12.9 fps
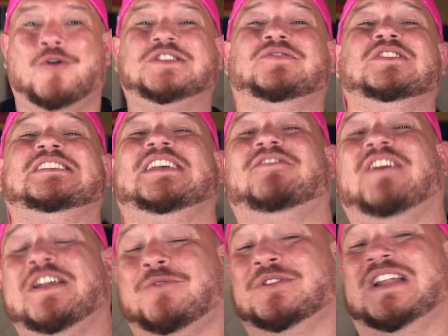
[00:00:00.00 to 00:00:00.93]
onde você
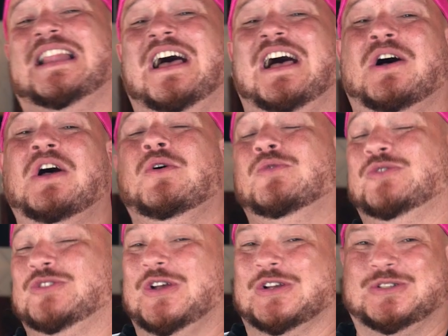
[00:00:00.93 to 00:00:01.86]
vai encontrar lá
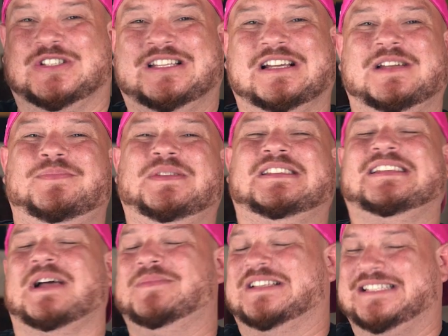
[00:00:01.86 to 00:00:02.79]
os nossos
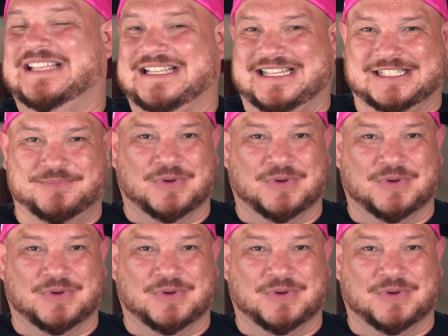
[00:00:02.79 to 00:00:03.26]
subs, camisetas,